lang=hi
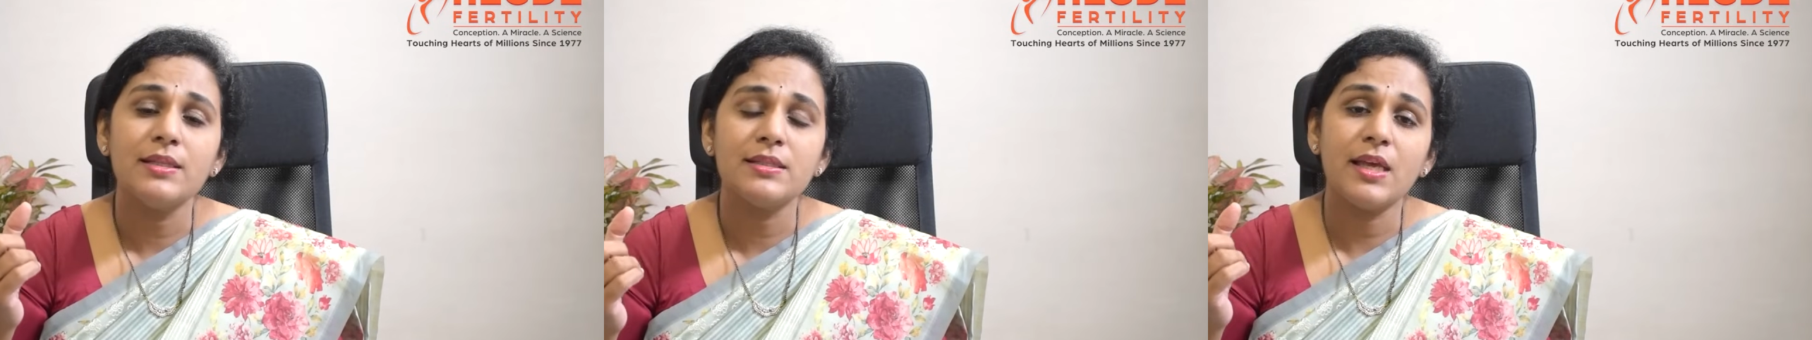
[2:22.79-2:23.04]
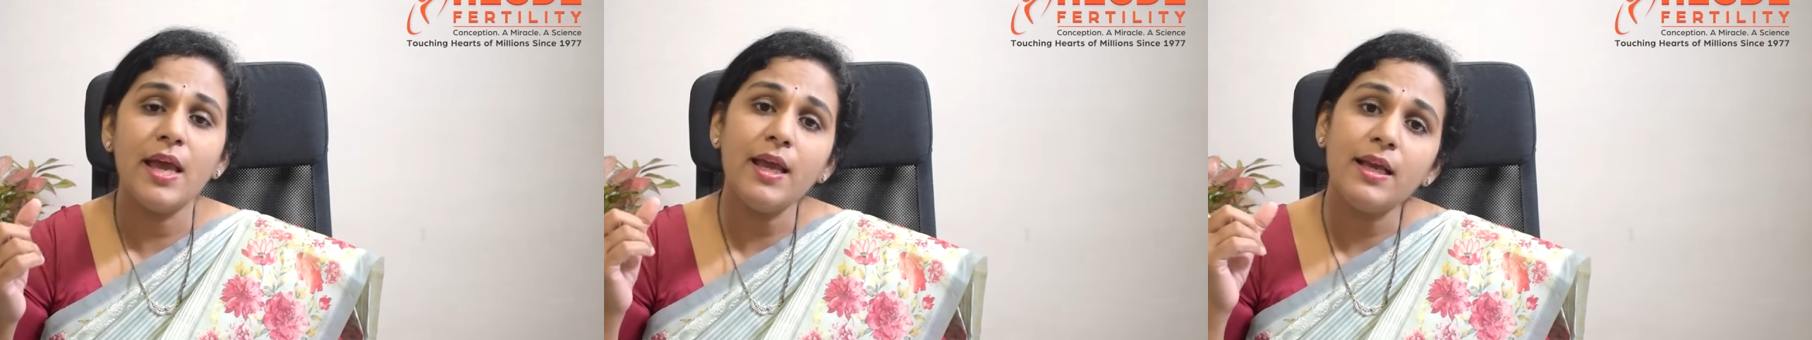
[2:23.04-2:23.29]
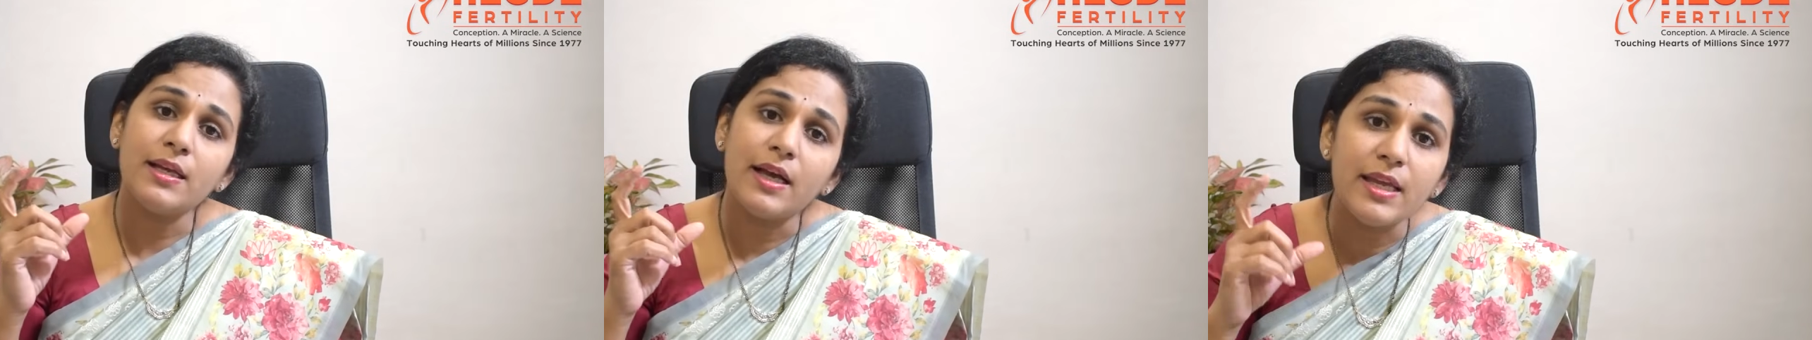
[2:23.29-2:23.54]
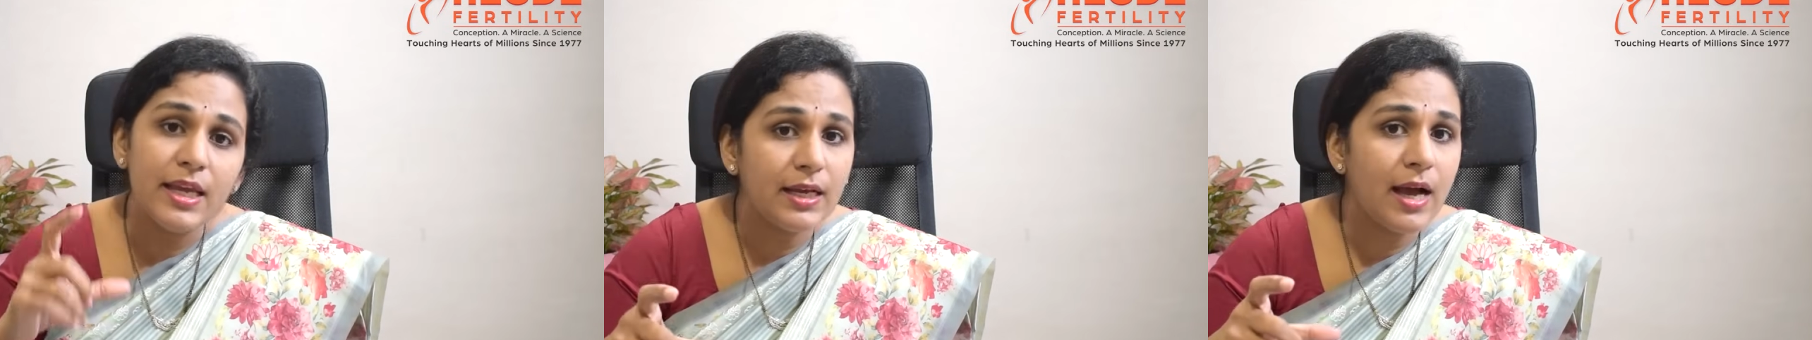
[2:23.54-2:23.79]
इसके
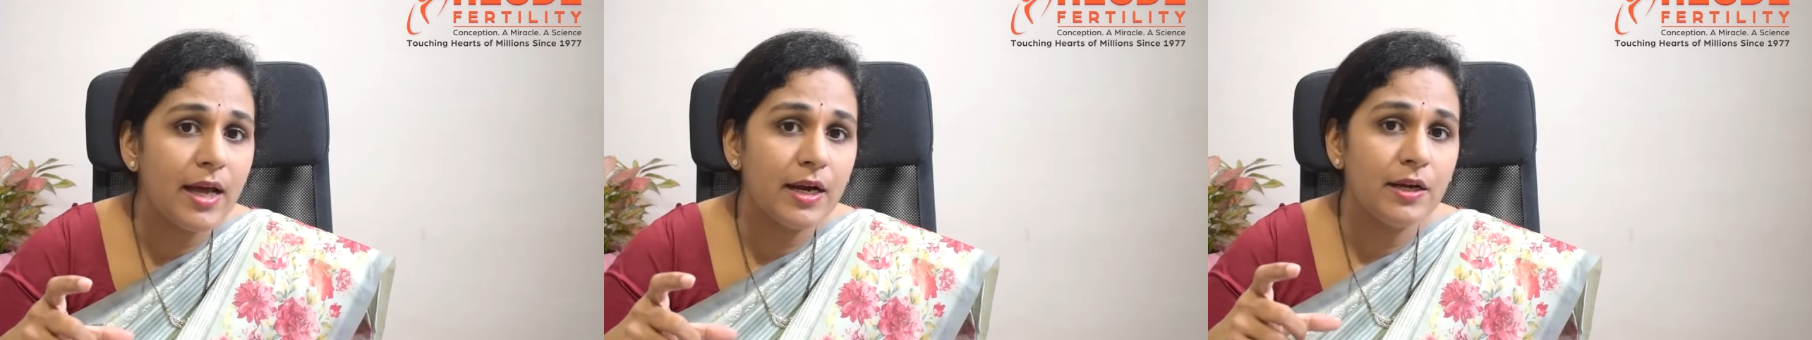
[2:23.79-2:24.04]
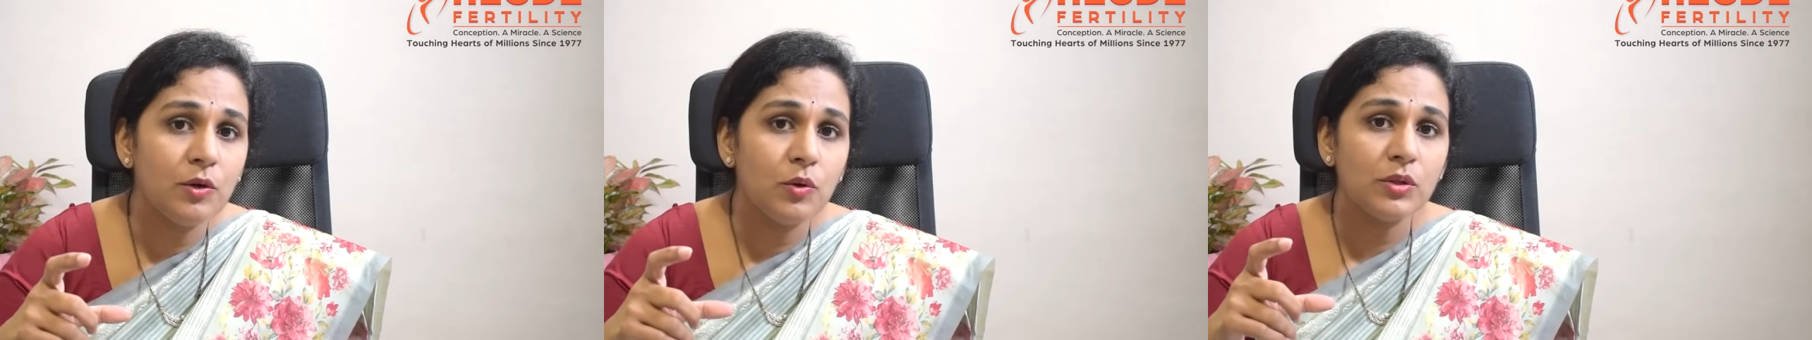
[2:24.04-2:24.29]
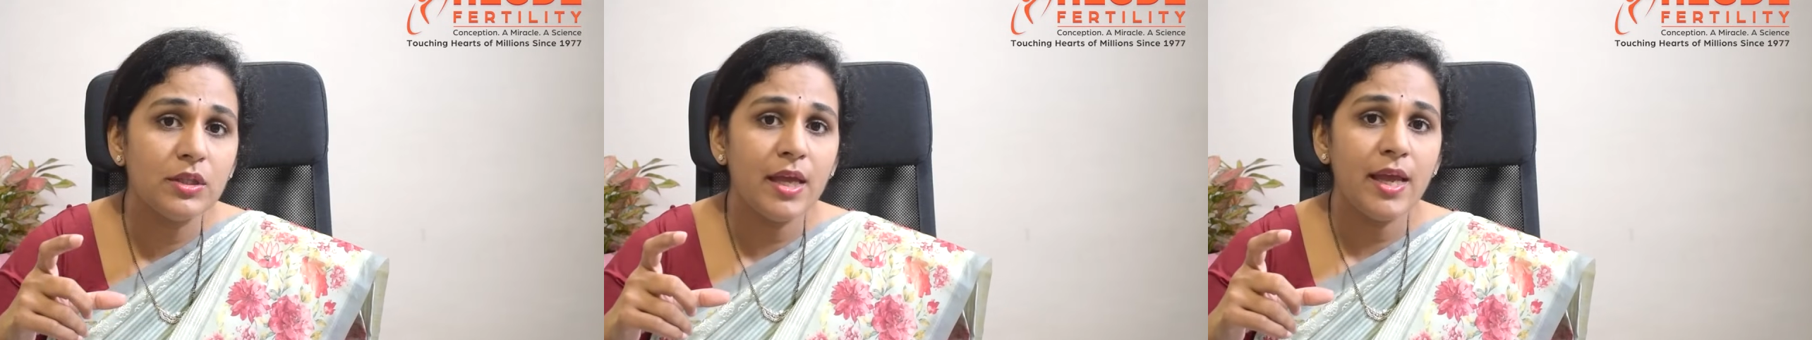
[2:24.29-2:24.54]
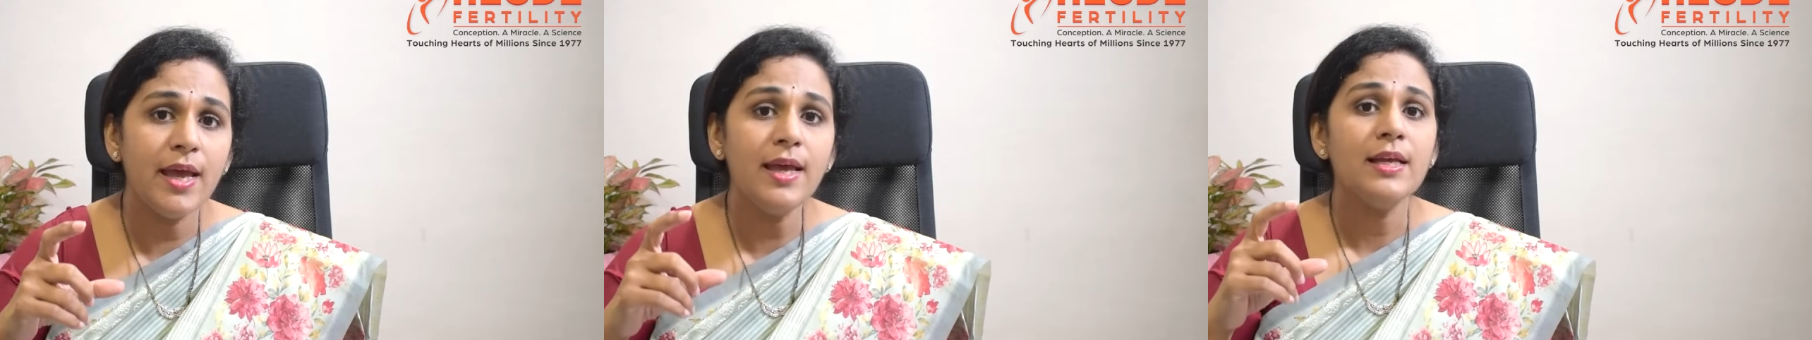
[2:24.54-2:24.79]
कई कारण होते
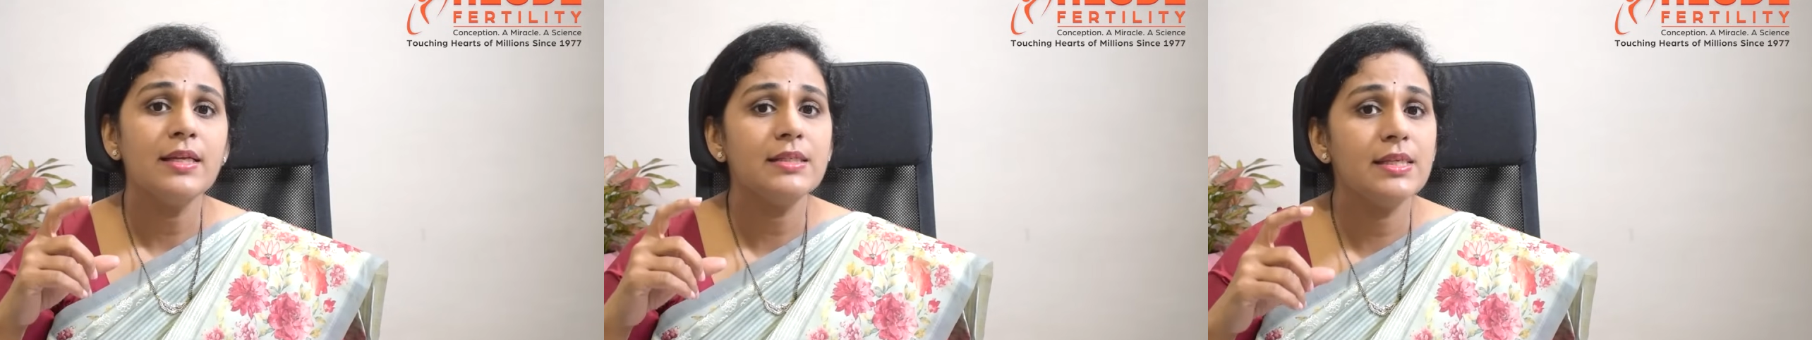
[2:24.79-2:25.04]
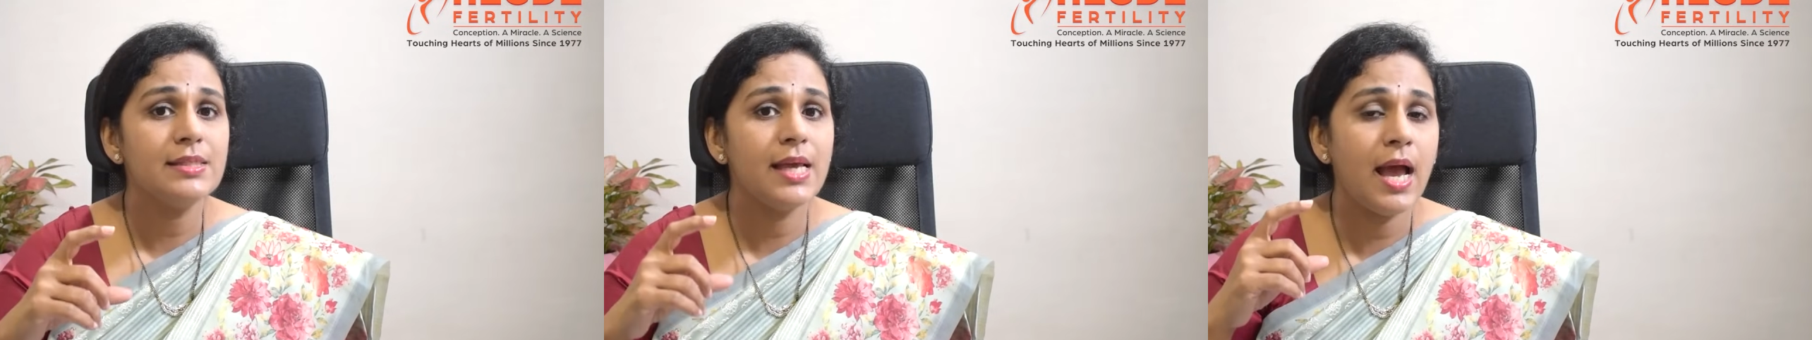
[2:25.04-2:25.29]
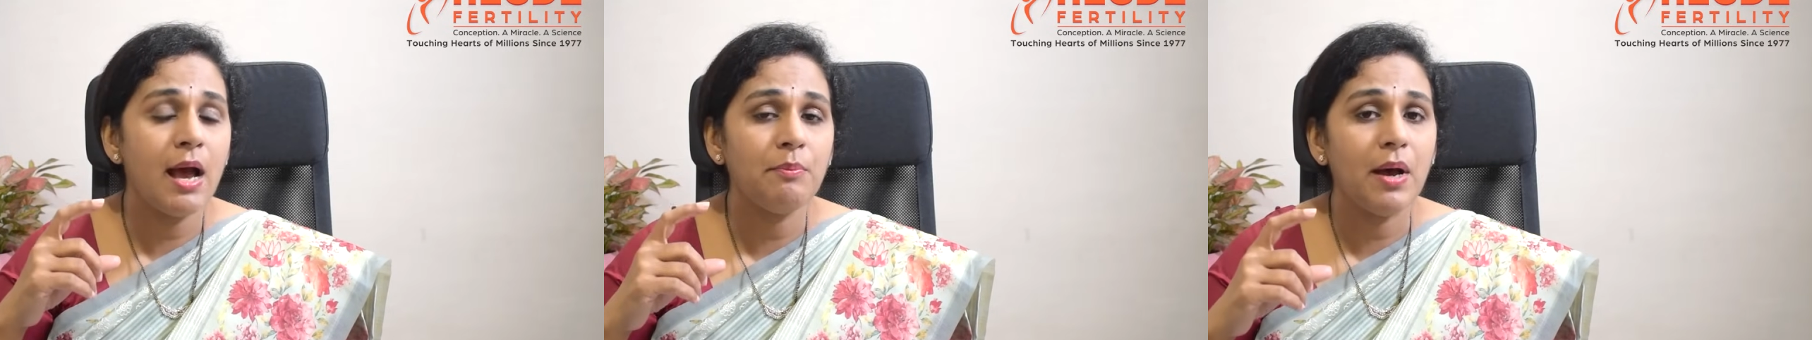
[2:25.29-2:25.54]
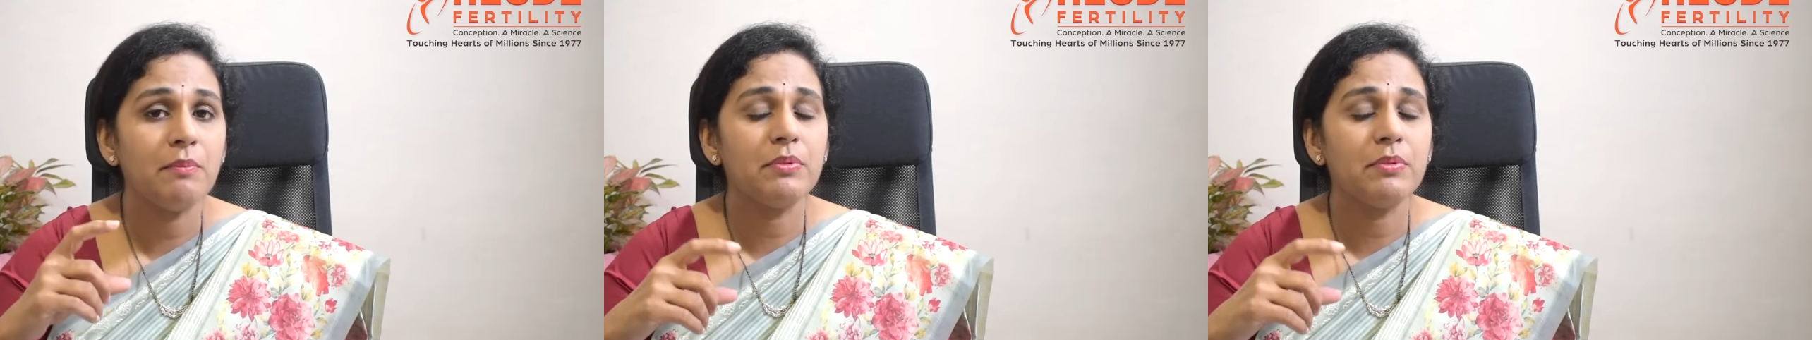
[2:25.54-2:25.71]
हैं जिसे आप